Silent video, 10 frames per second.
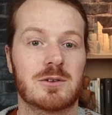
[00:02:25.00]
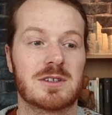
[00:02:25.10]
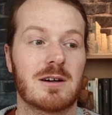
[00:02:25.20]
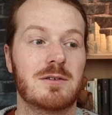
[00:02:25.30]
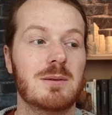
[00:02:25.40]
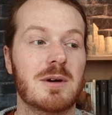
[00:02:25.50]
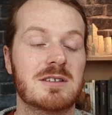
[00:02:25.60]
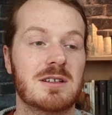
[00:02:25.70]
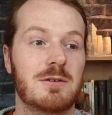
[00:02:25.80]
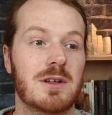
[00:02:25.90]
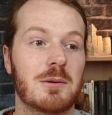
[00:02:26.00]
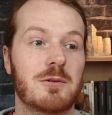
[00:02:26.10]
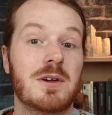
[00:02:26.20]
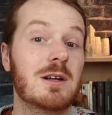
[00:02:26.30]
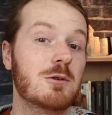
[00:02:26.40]
donc c'est un film assez
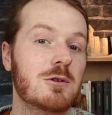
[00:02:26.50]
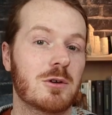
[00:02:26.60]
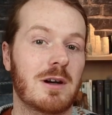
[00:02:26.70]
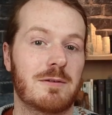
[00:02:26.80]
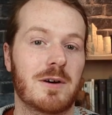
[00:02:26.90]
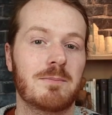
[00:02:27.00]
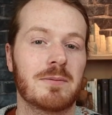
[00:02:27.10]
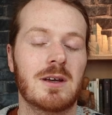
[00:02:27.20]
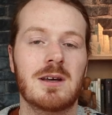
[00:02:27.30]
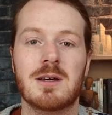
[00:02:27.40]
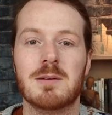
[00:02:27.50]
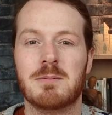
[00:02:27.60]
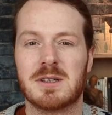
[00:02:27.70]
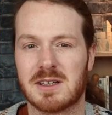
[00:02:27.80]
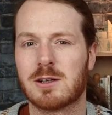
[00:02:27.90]
finalement feel good sur la fin.
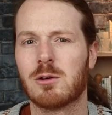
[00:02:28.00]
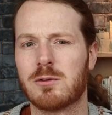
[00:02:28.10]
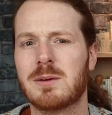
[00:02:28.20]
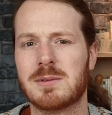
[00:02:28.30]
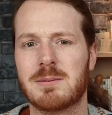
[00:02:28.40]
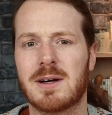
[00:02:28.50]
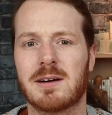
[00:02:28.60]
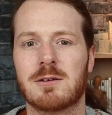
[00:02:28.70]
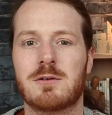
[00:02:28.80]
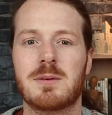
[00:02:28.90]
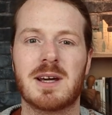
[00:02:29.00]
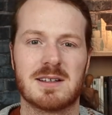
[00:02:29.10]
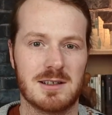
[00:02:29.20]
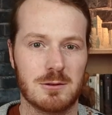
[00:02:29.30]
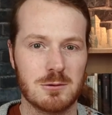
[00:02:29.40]
Mais c'est vrai que quand le film démarre, le film est
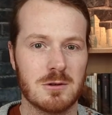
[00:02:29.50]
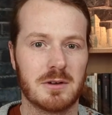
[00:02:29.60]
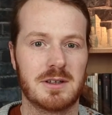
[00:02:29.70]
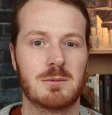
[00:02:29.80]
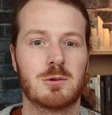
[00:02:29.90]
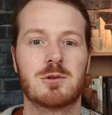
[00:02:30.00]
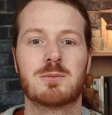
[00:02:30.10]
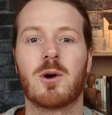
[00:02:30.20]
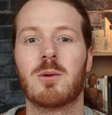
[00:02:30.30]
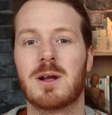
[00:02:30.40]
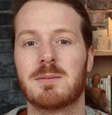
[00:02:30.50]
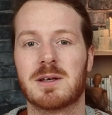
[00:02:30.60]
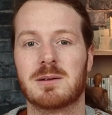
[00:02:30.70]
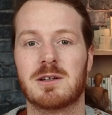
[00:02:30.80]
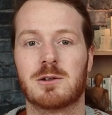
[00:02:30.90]
assez lourd, il y a beaucoup de
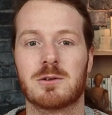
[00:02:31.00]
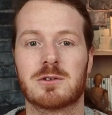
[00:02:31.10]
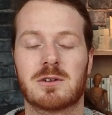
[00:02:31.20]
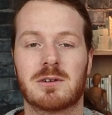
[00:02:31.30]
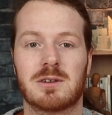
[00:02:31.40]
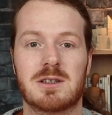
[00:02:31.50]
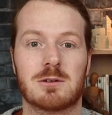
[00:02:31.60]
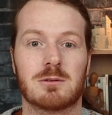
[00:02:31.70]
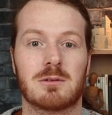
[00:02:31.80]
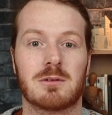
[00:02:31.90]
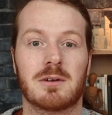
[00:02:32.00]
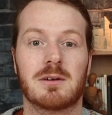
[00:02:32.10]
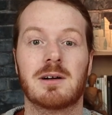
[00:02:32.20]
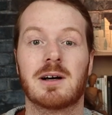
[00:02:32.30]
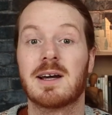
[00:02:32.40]
problèmes, il y a des choses qui sont
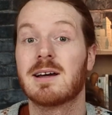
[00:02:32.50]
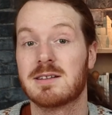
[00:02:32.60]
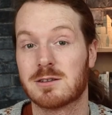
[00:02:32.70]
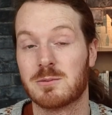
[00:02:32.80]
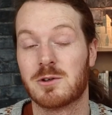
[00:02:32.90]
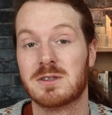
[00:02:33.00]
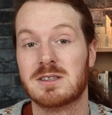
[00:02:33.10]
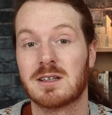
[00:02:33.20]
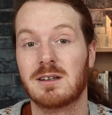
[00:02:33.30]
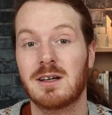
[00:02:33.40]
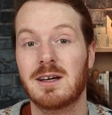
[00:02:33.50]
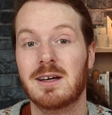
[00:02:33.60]
réaliste comme je le disais,